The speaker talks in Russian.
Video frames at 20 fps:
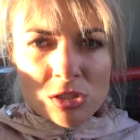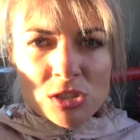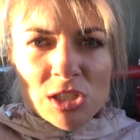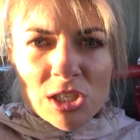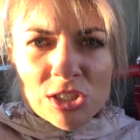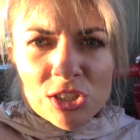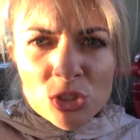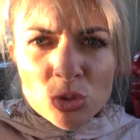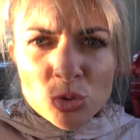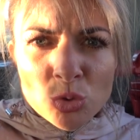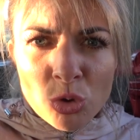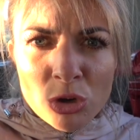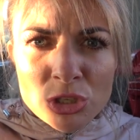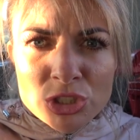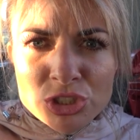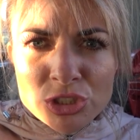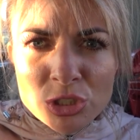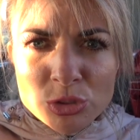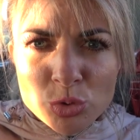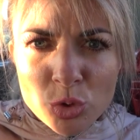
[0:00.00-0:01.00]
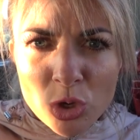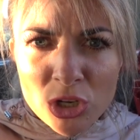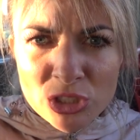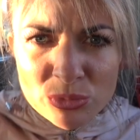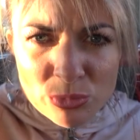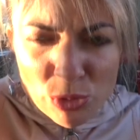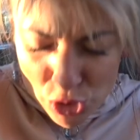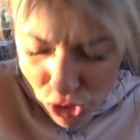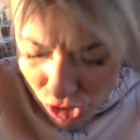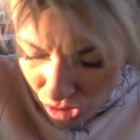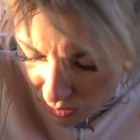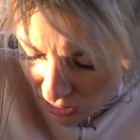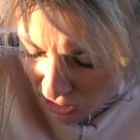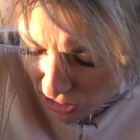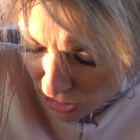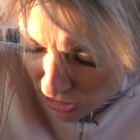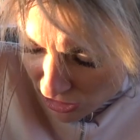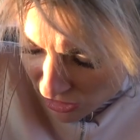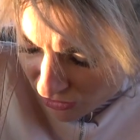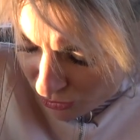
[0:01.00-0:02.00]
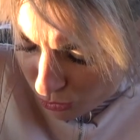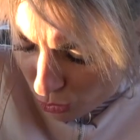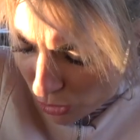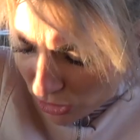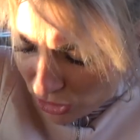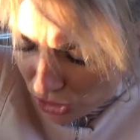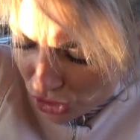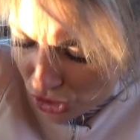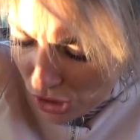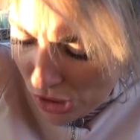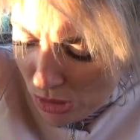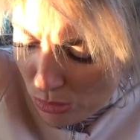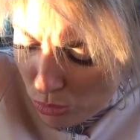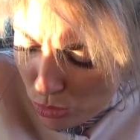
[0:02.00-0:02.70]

Кстати, точно, Толик, может, ты меня разводишь.